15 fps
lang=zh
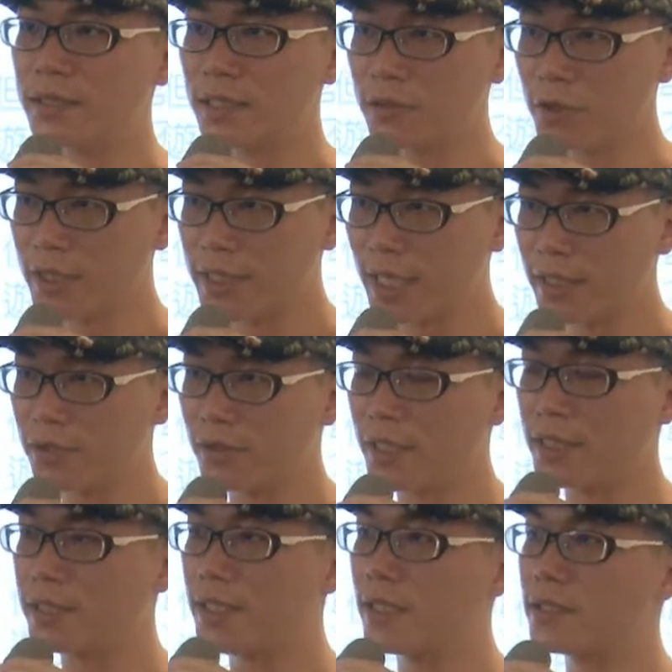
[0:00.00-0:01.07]
哲学家有
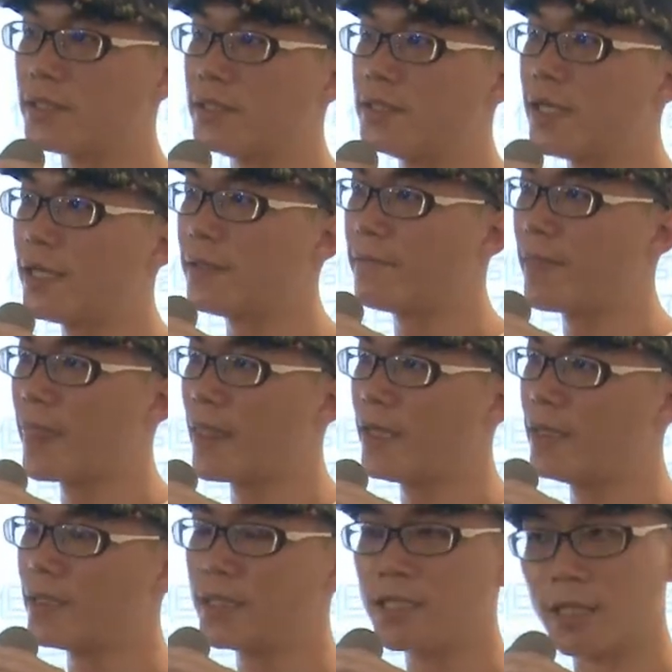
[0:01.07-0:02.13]
点像是在
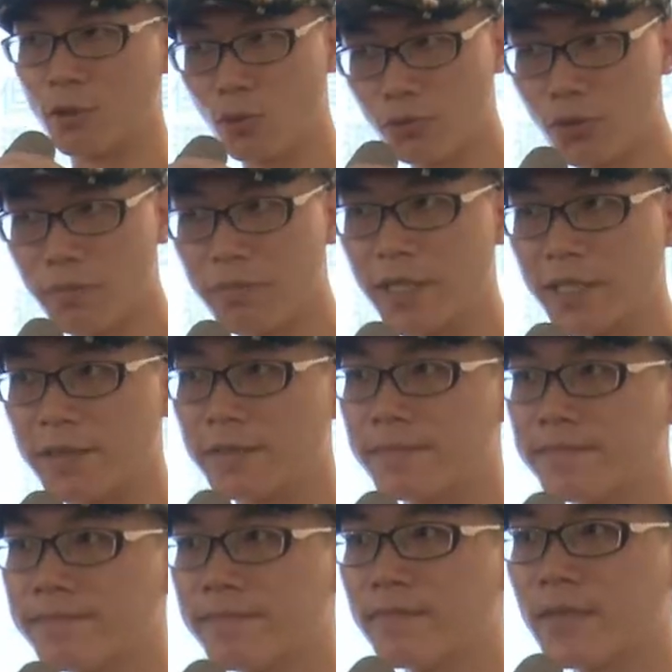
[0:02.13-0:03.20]
写攻略本。
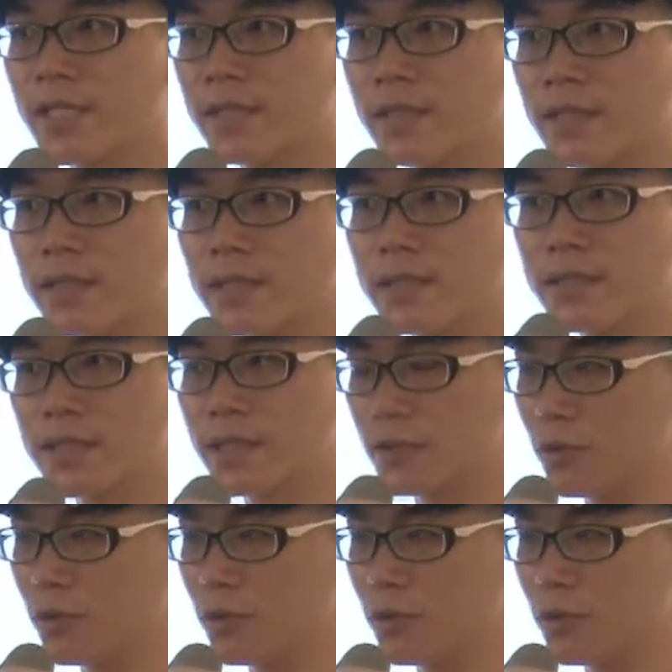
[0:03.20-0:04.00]
这